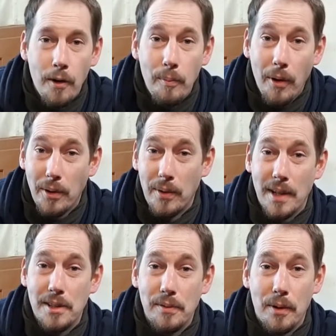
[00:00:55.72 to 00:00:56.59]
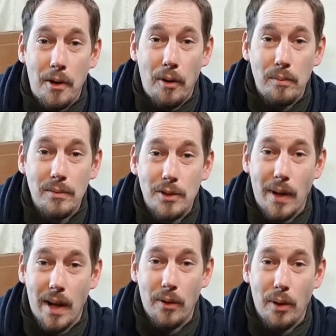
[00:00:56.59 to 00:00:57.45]
Moin und herzlich willkommen zu
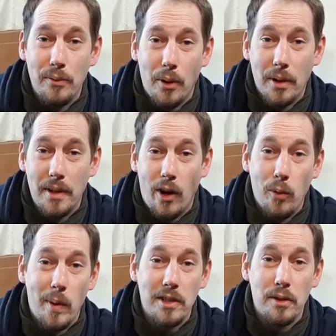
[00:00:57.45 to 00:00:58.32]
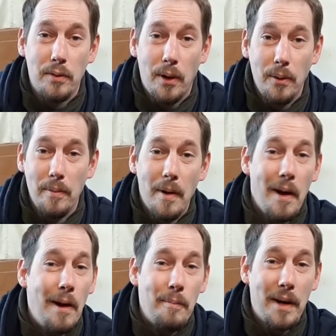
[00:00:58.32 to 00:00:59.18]
einer neuen Folge Kaulbasch TV.
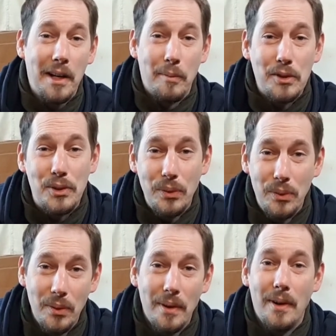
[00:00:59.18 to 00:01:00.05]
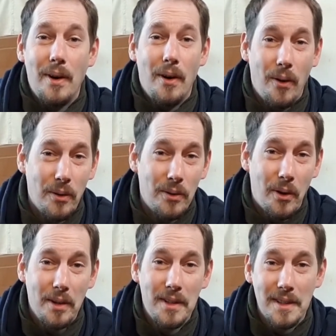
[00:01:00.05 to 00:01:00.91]
Mein Name ist Lü und
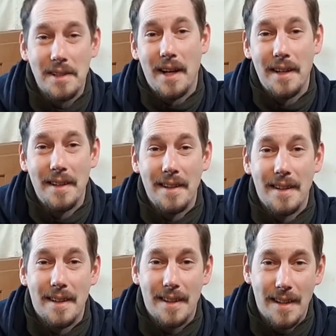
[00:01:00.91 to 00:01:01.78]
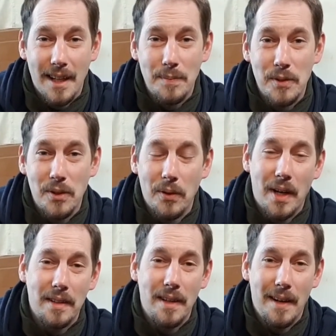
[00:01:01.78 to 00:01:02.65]
heute ist ein ganz
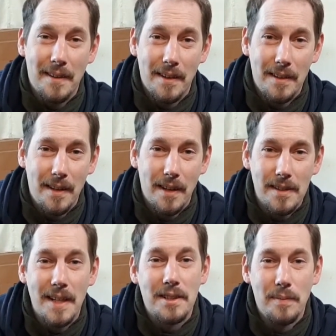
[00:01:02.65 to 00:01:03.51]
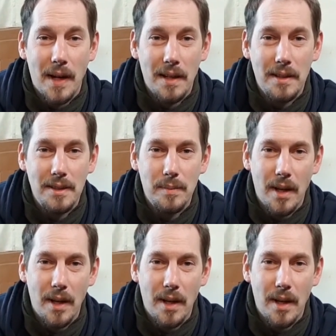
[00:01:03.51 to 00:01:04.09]
besonderer Tag, denn ich gehe das erste Mal in diesem